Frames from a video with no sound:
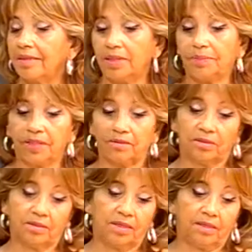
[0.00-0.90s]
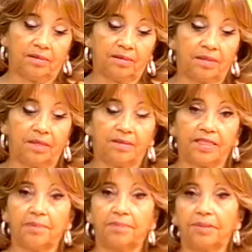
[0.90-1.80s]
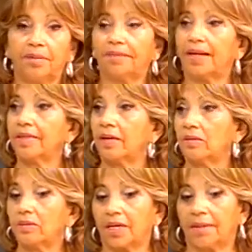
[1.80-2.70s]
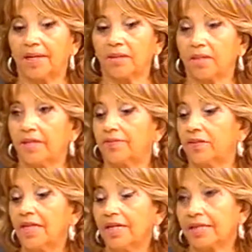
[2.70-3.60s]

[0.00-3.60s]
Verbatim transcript: y bueno, eh, él siempre me manda un camarógrafo